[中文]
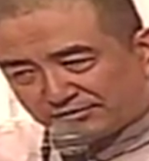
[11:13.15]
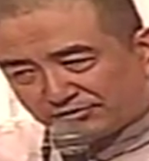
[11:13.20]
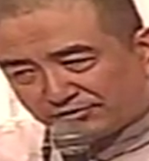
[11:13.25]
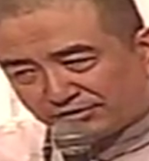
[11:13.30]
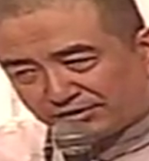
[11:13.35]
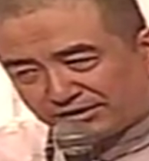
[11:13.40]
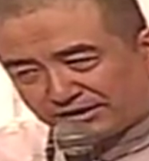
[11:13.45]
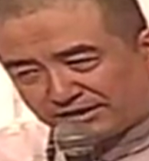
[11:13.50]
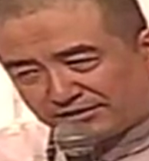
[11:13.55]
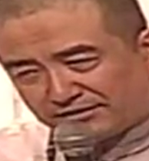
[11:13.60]

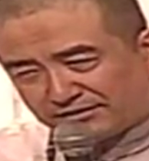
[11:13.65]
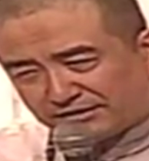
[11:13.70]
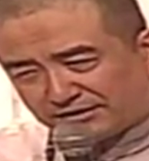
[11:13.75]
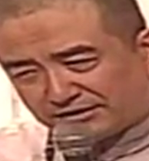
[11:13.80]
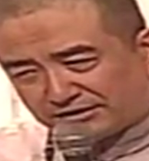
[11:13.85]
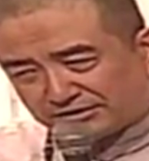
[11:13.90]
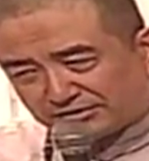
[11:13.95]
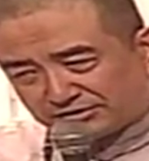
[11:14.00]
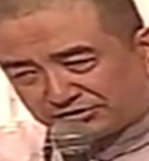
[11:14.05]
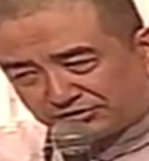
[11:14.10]
火焰
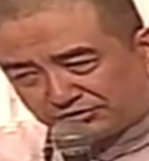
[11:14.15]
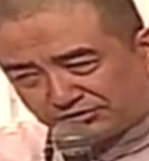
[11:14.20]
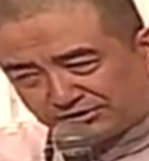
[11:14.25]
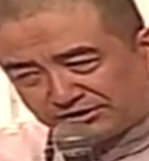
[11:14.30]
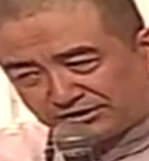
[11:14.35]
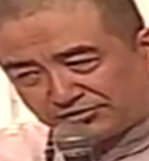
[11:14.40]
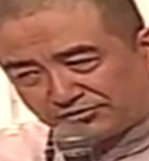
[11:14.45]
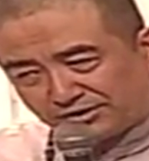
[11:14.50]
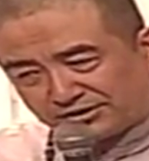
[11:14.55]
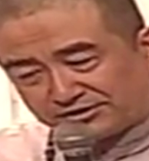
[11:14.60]
的修
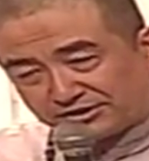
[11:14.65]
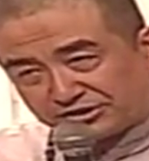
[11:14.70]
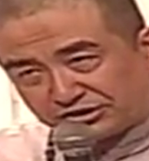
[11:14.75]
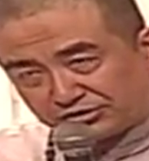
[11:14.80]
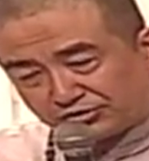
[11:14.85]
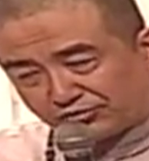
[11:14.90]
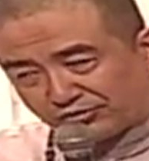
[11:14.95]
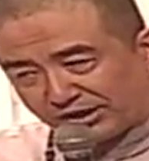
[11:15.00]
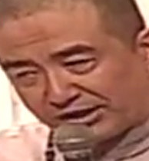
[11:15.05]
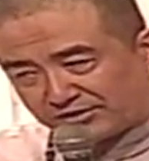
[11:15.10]
行观提
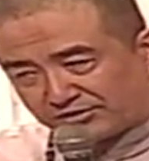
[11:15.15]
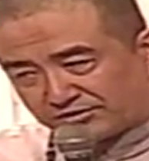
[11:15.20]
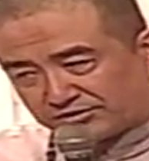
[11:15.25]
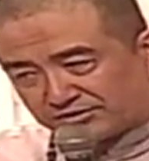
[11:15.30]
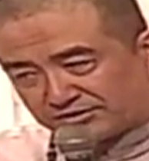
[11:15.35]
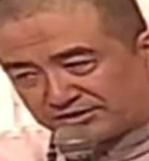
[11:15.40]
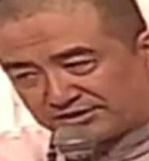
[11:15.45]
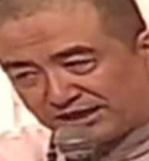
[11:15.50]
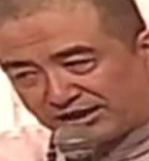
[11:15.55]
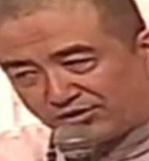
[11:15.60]
出来就
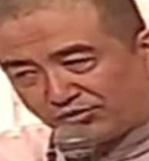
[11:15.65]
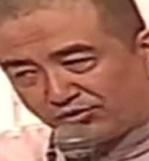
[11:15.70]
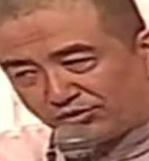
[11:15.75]
是三